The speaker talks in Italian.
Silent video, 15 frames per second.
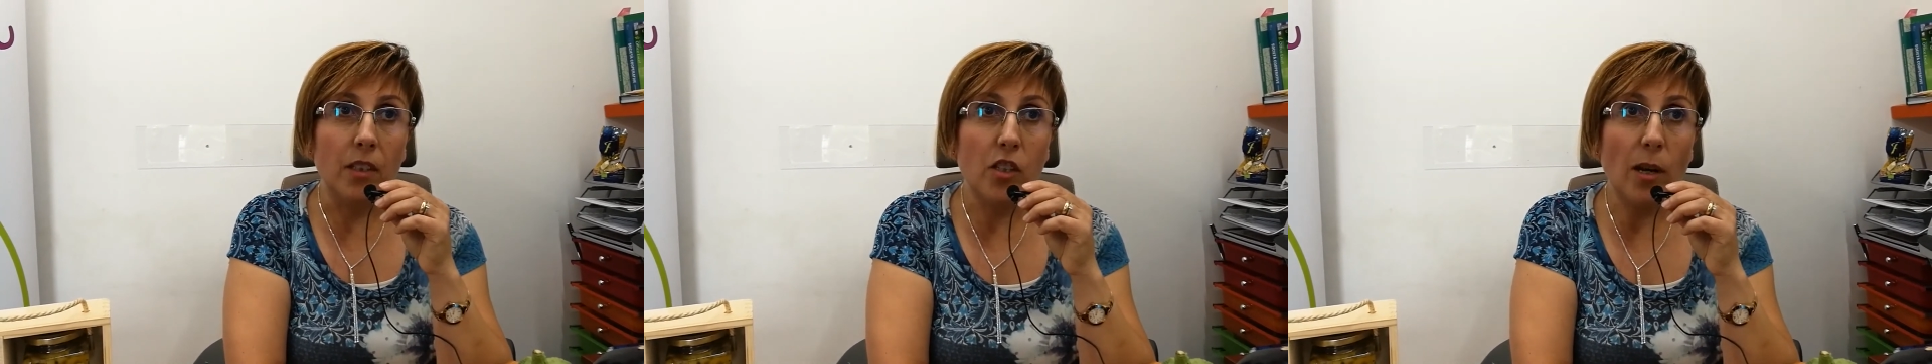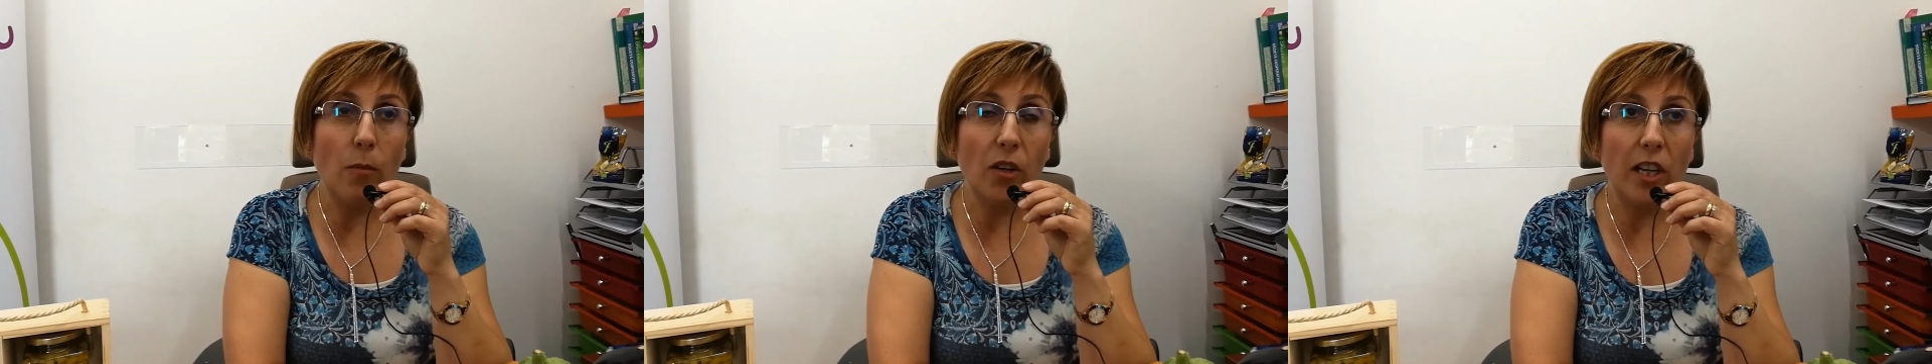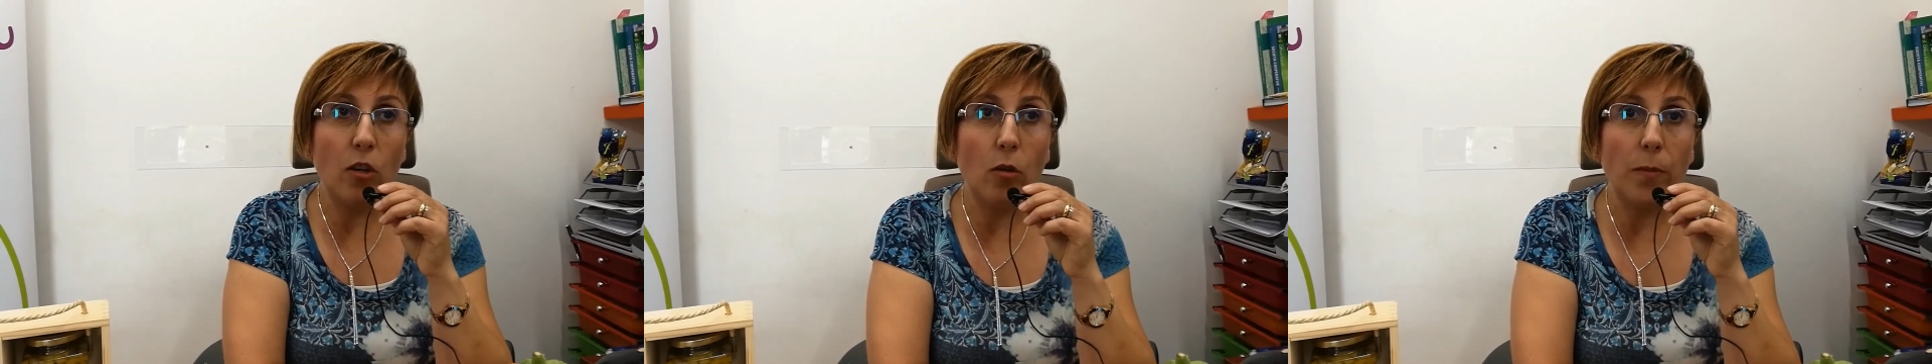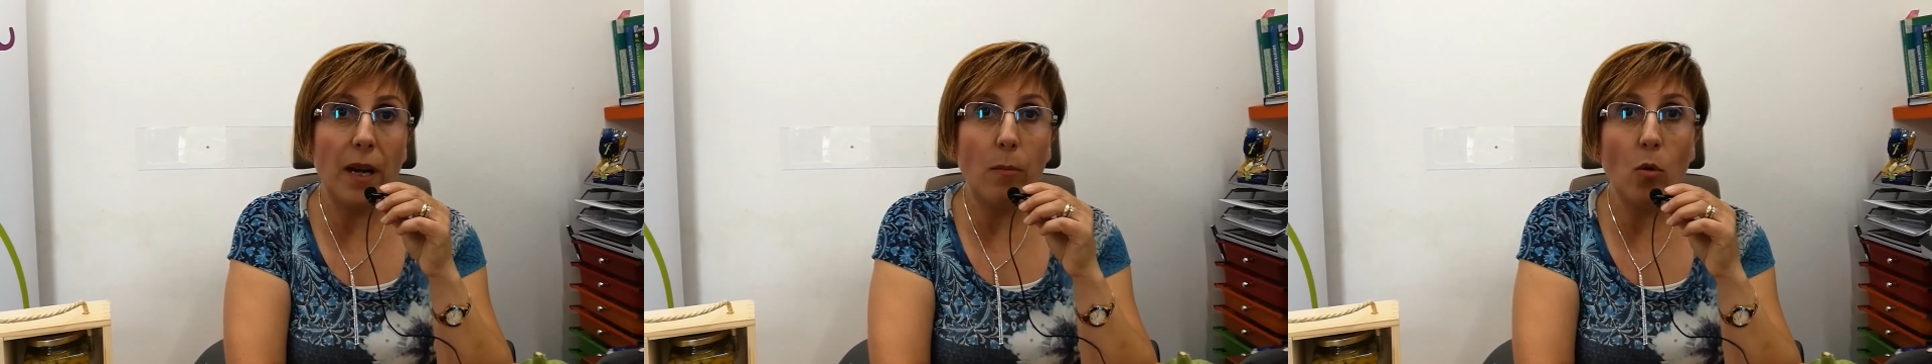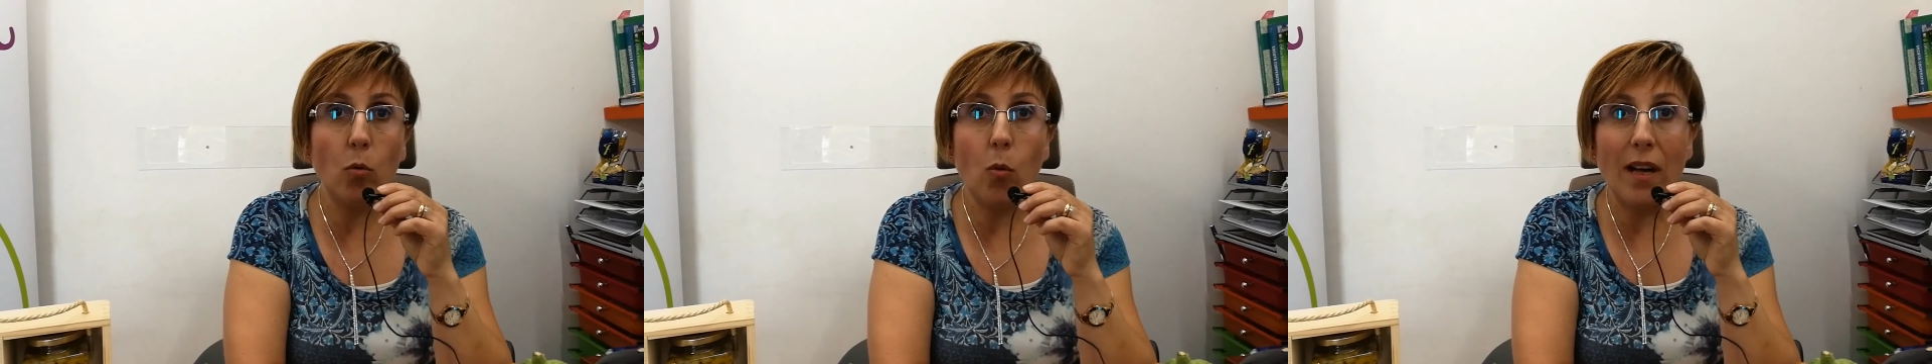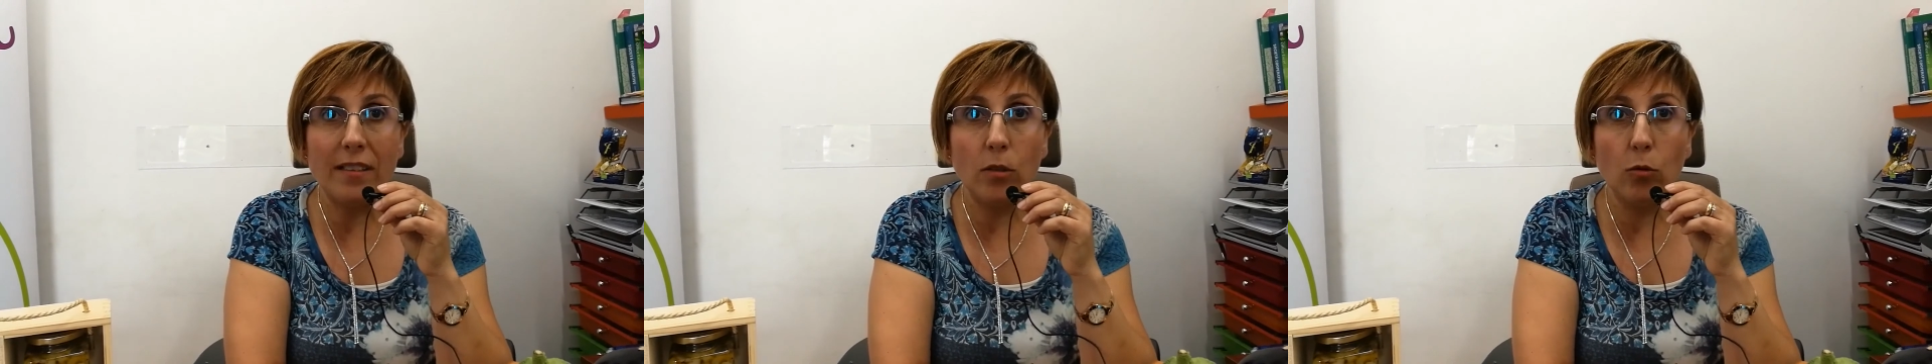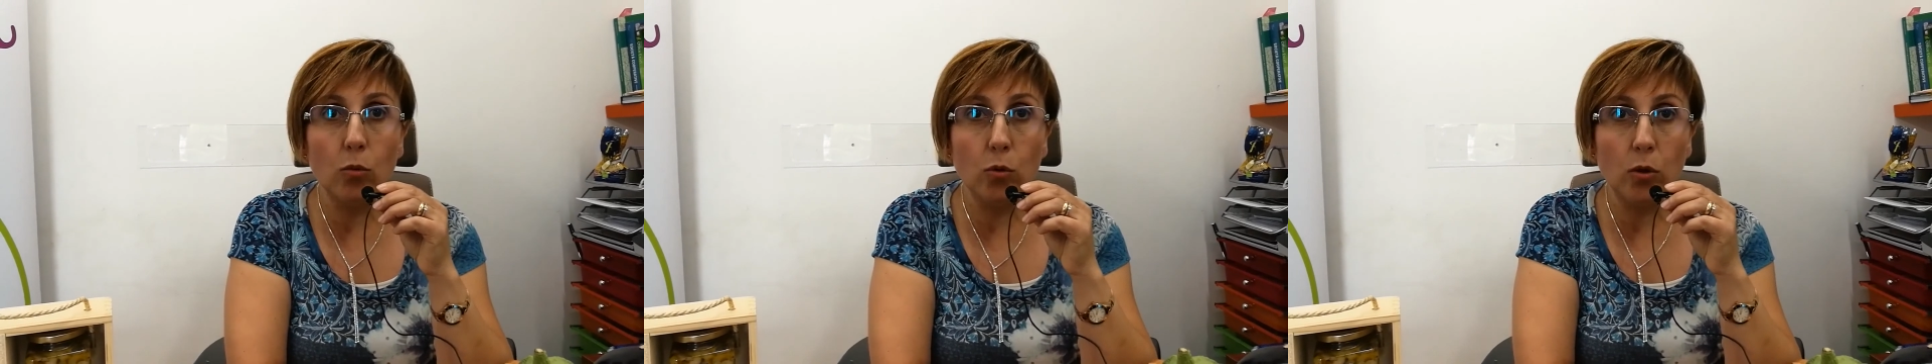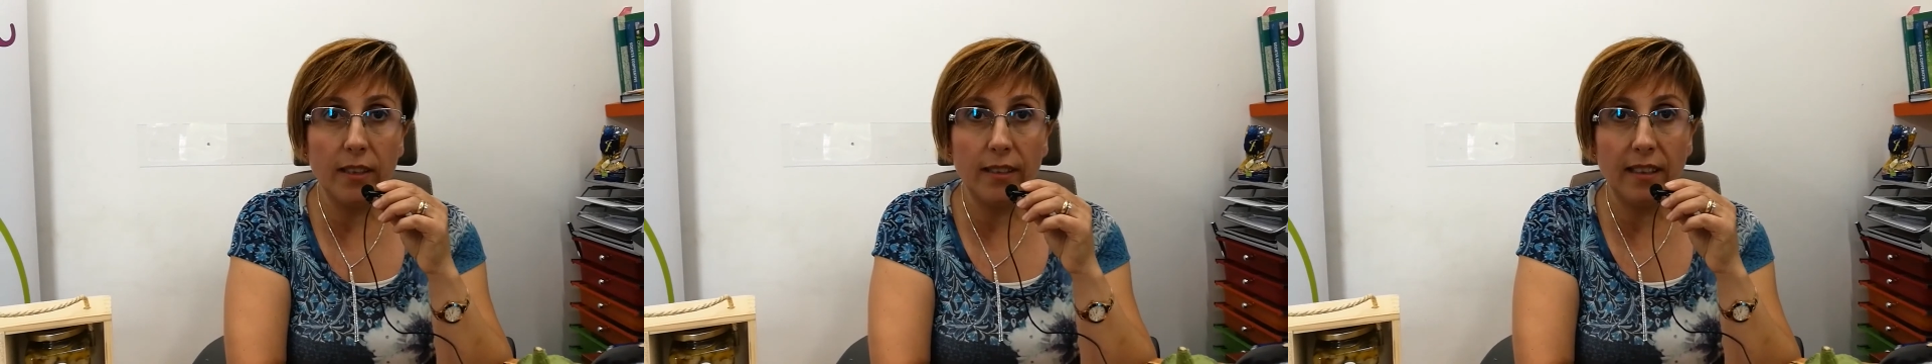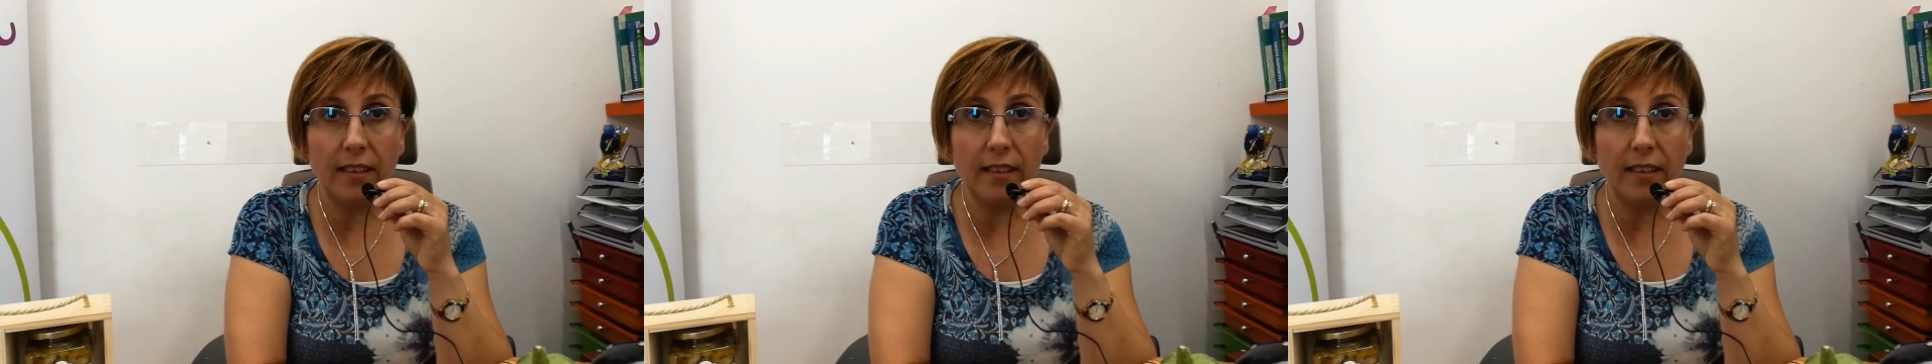diciamo che copriamo quasi tutto il